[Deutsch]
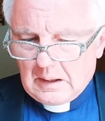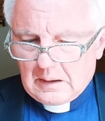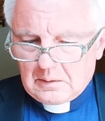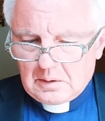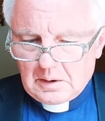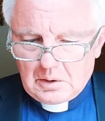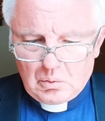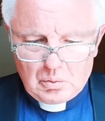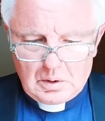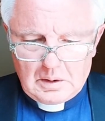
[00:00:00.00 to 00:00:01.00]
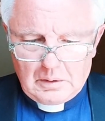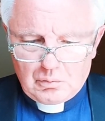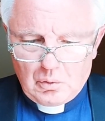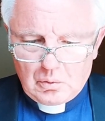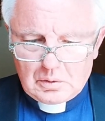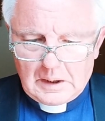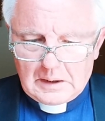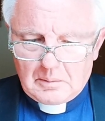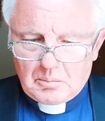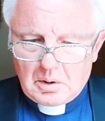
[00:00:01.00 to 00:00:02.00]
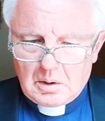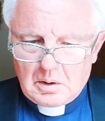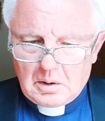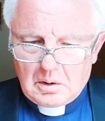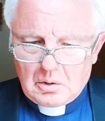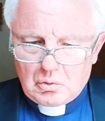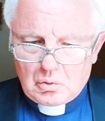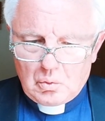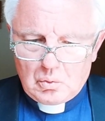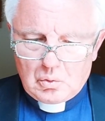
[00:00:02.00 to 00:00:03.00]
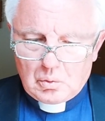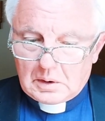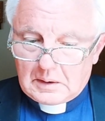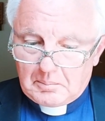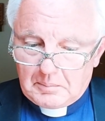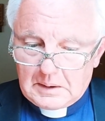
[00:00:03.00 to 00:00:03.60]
andere oder er folgt einem Druck oder dem